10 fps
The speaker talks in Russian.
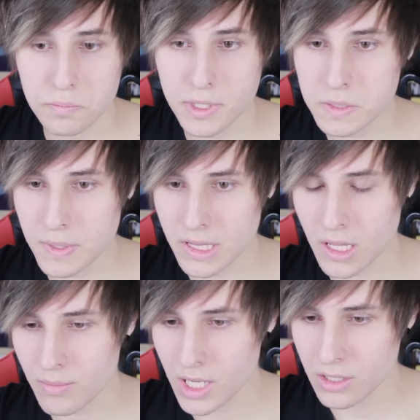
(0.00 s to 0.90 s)
ну в принципе это
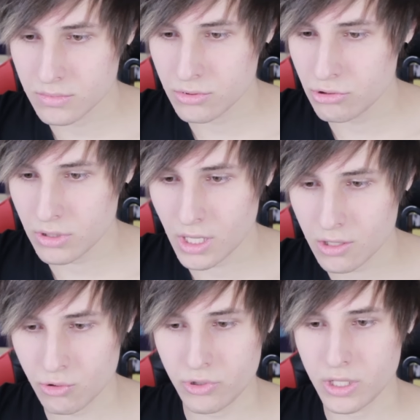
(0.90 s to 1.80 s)
нормально. Ничего
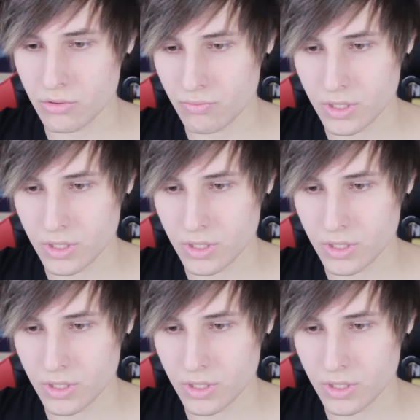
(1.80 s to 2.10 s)
такого нет в